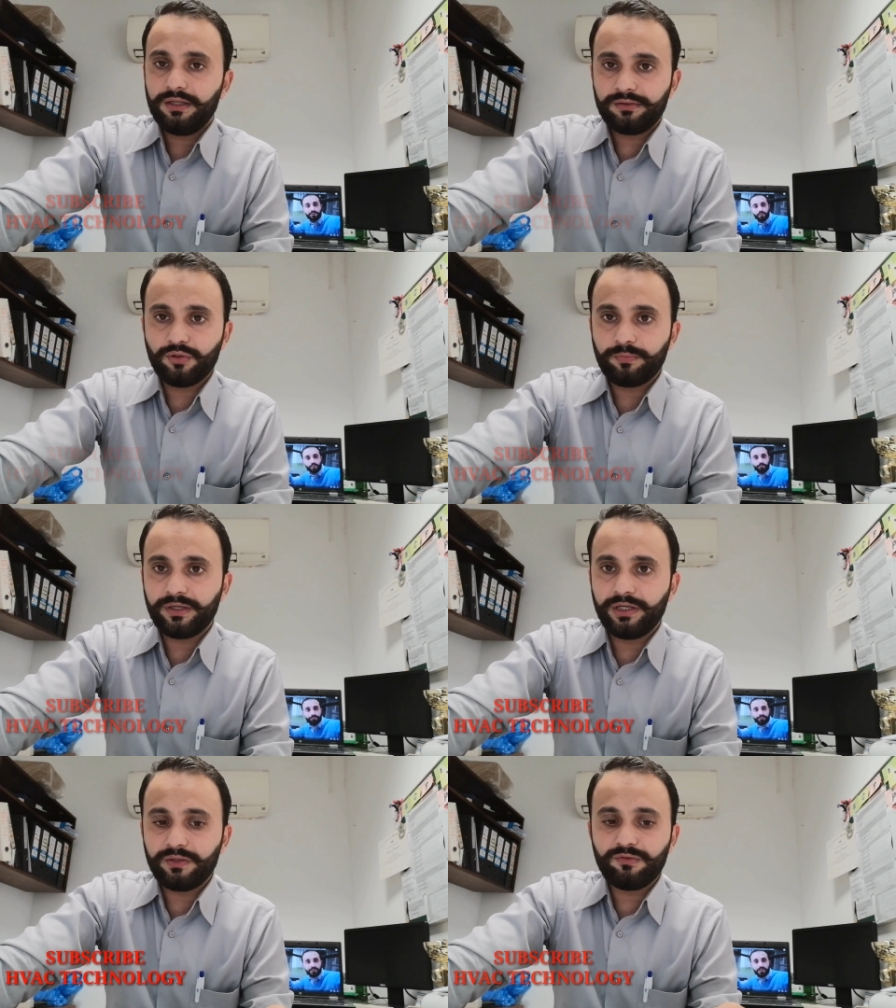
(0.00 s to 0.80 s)
इसके ऊपर
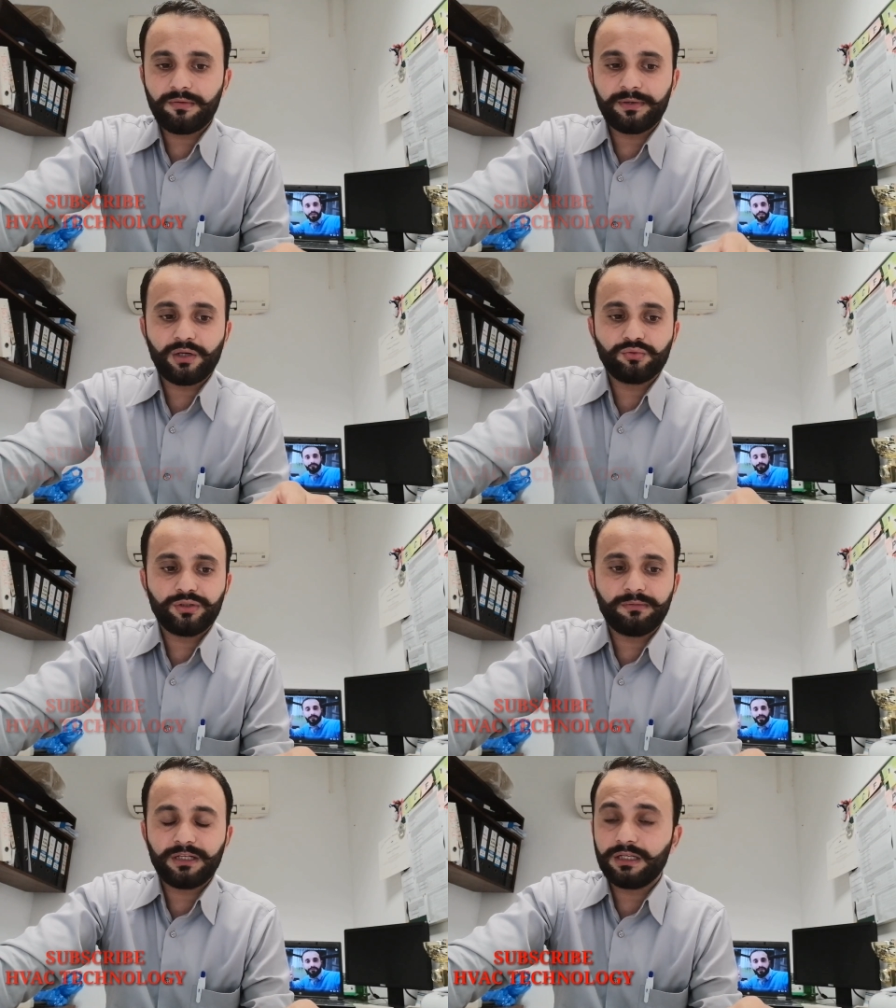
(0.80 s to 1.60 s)
इंटरव्यू में बनाऊँ तो
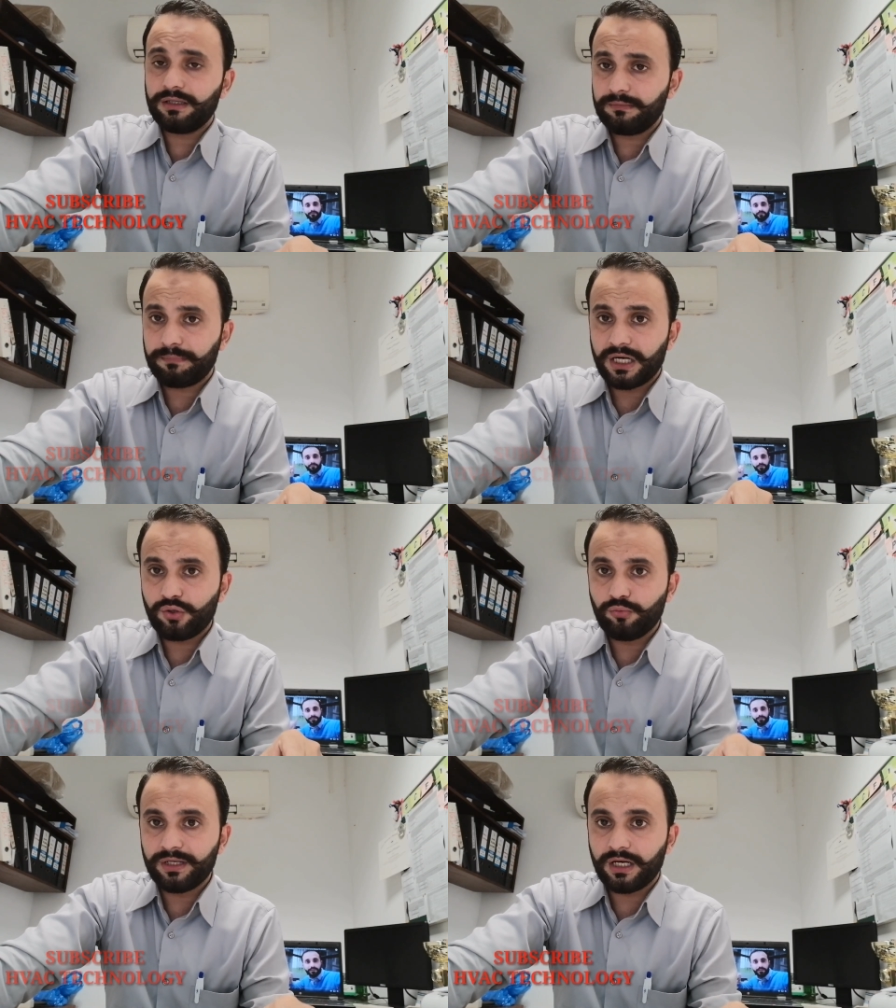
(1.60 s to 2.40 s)
ये मैंने पार्ट
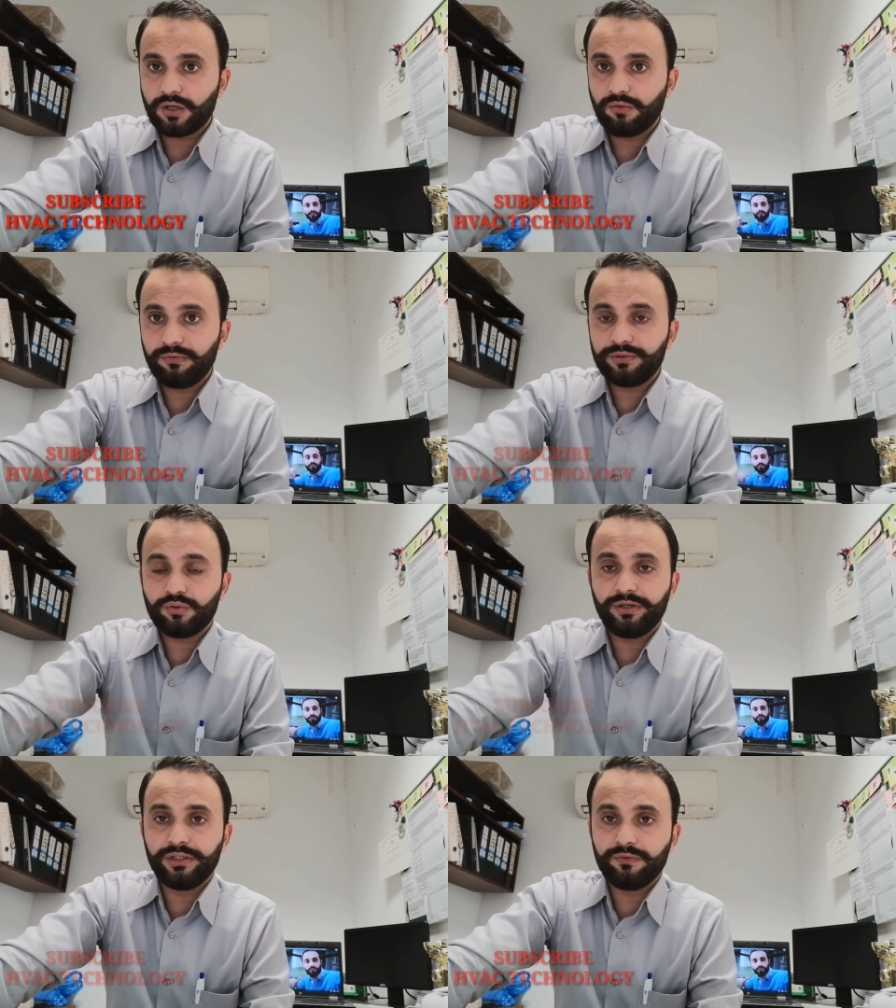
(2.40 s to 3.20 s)
टू बना रहा हूँ
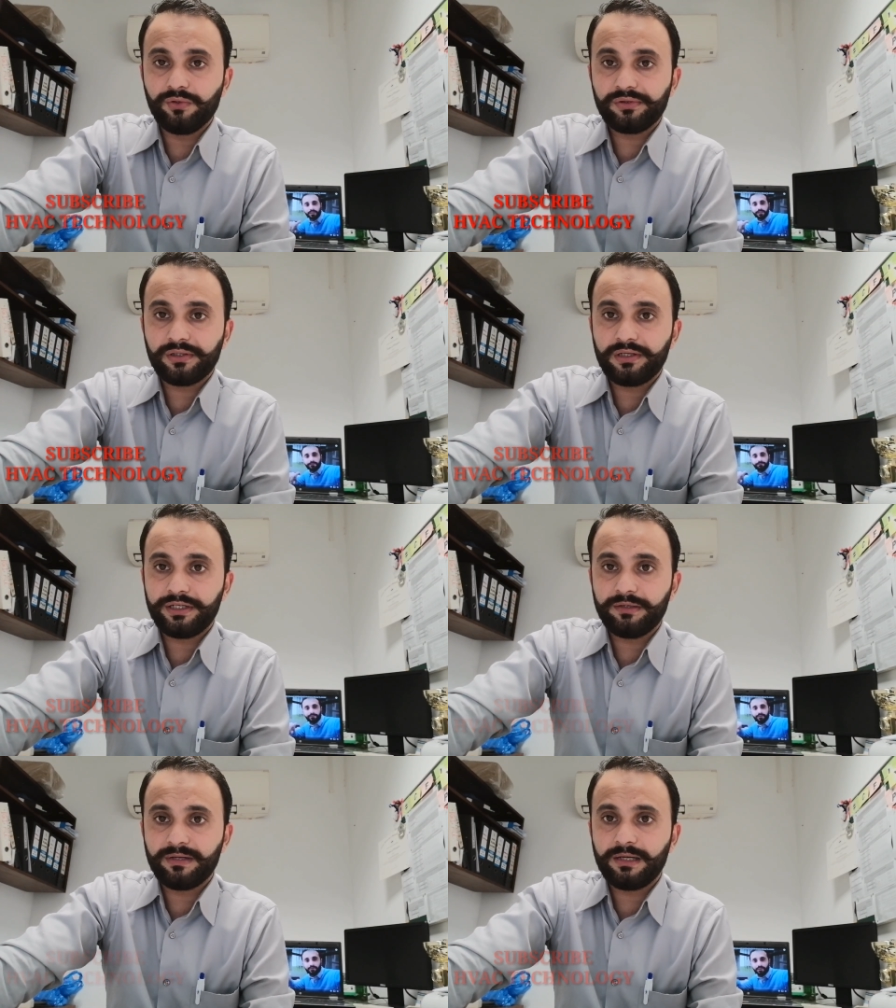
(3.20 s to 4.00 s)
जो इंटरव्यू से
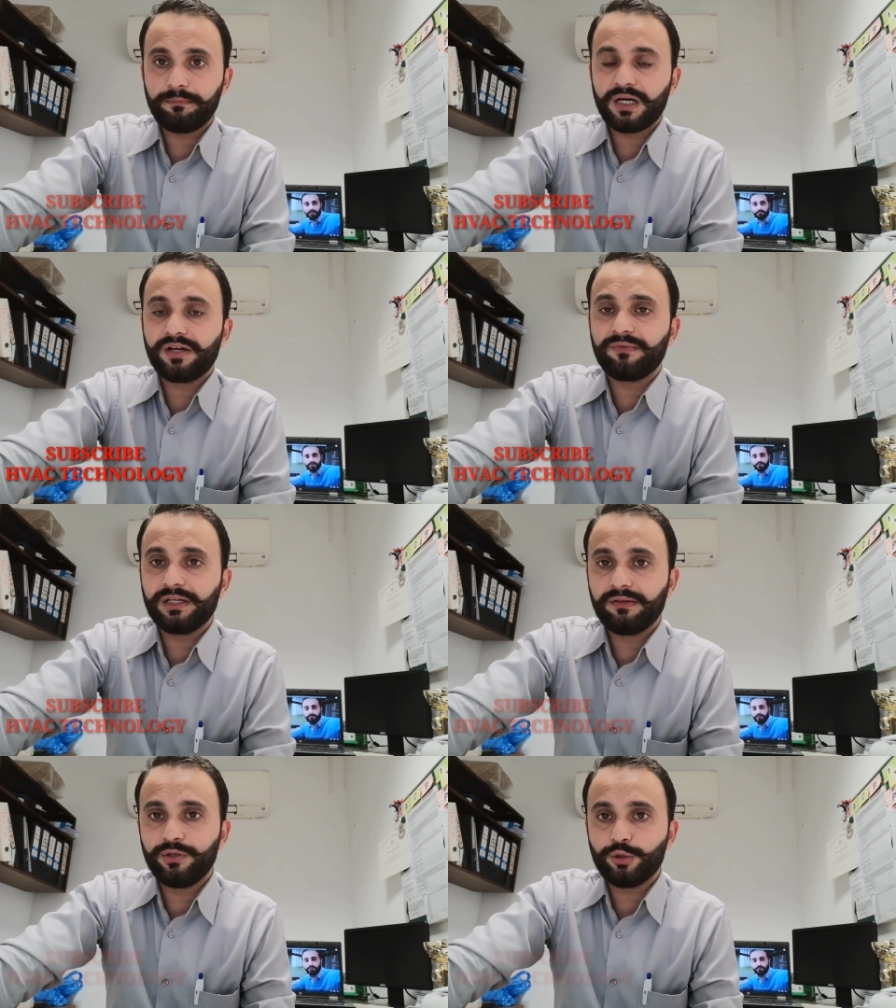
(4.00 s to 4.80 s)
रिलेटेड मैंने पार्ट
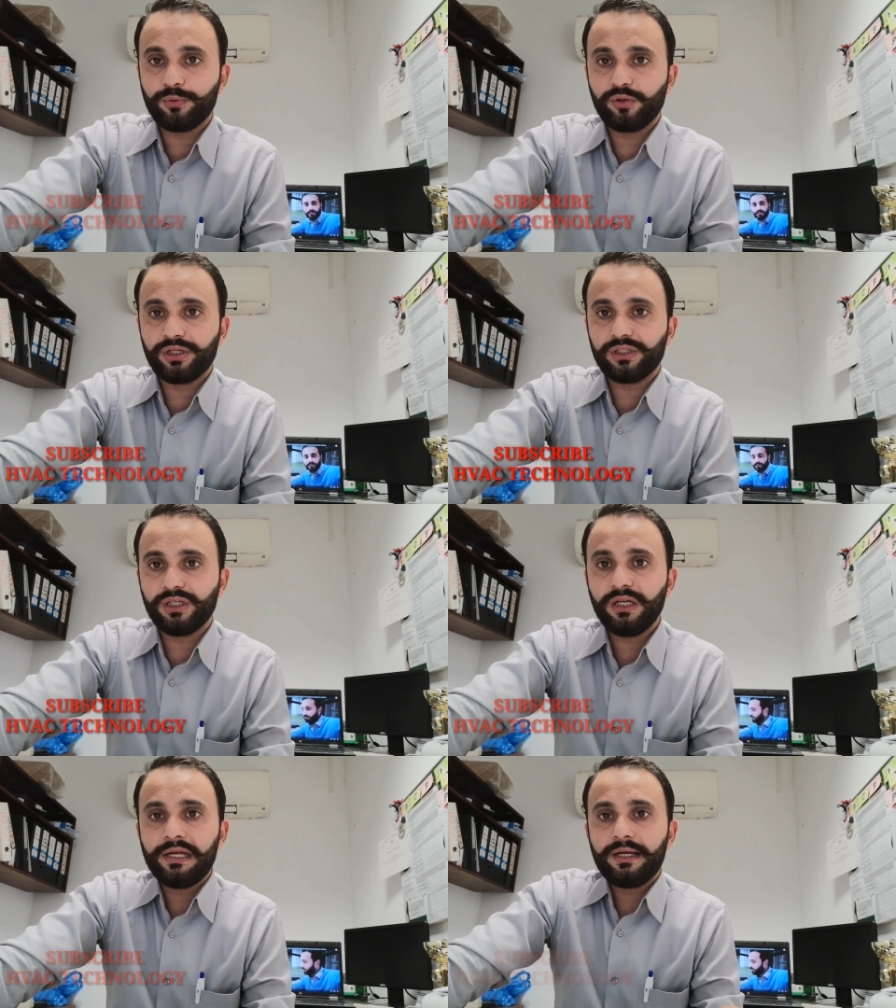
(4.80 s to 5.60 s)
वन की वीडियो अपलोड की थी